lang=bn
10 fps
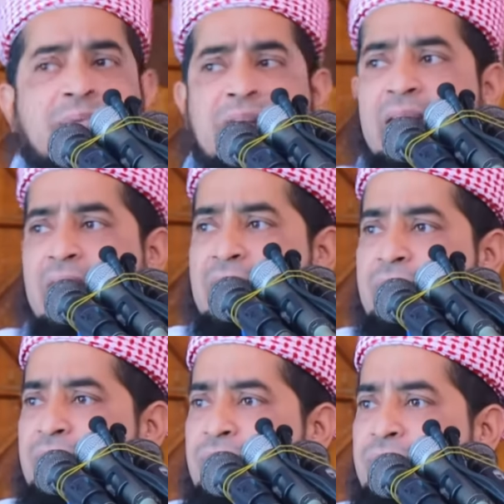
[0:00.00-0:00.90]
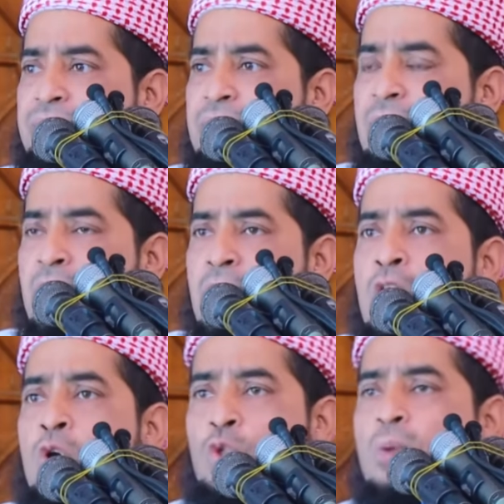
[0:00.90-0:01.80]
যাইতে পারে না
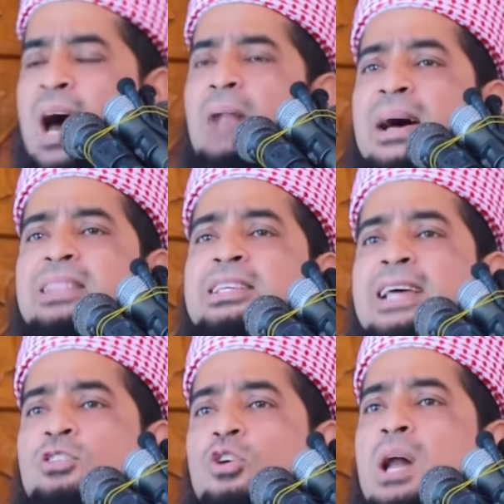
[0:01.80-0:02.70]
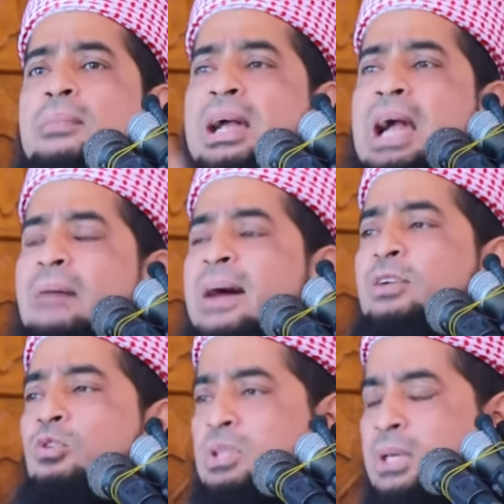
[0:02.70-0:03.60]
তোমার ভাতিজার জন্য আমরা
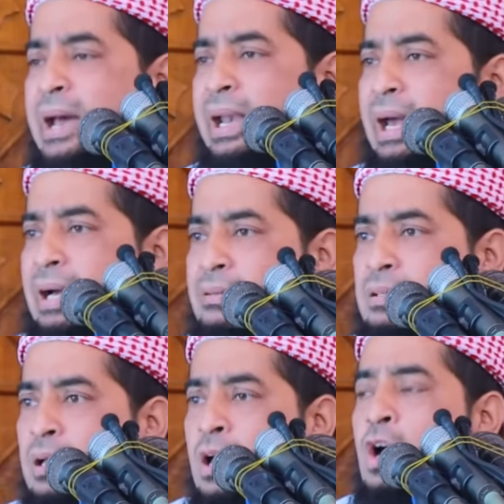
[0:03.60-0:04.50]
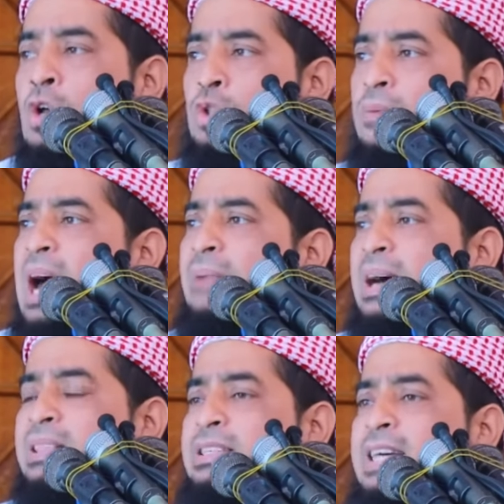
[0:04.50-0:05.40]
কাবায় ঢুকতে পারি না তোমার
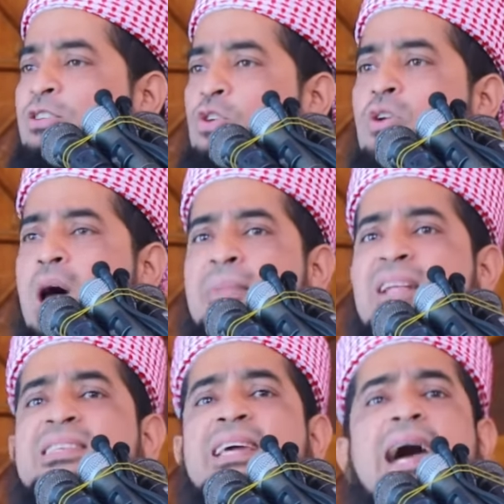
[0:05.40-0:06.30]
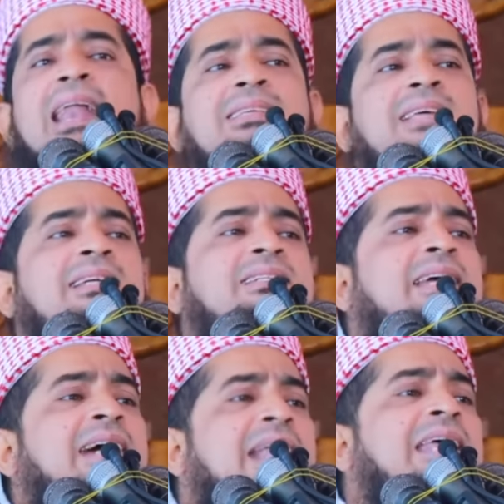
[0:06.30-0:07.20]
ভাতিজার জন্য আমরা যেখানে যাই
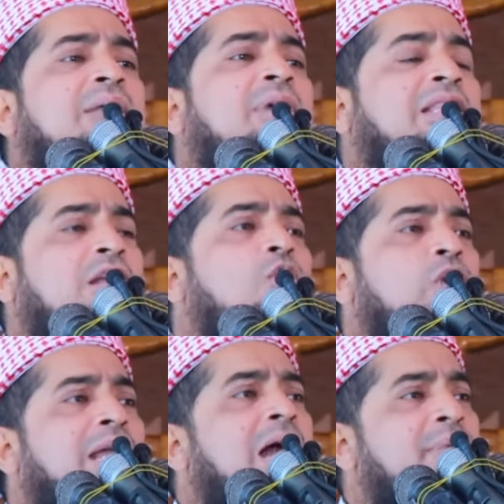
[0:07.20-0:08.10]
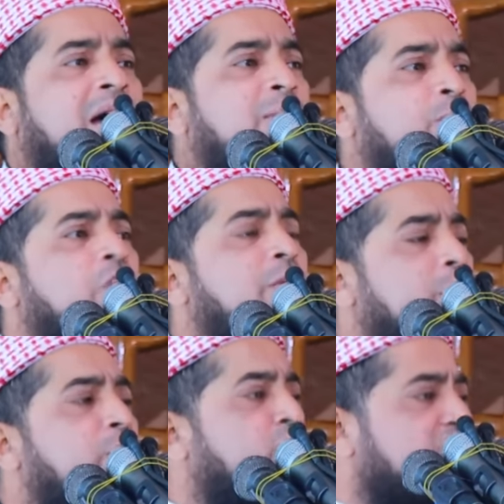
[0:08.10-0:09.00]
সেখানে আমাদের লোকেরা আমাকে
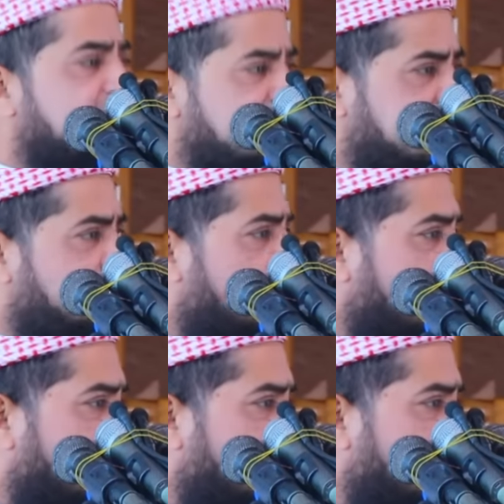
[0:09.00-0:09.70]
প্রতিবন্ধকতা সৃষ্টি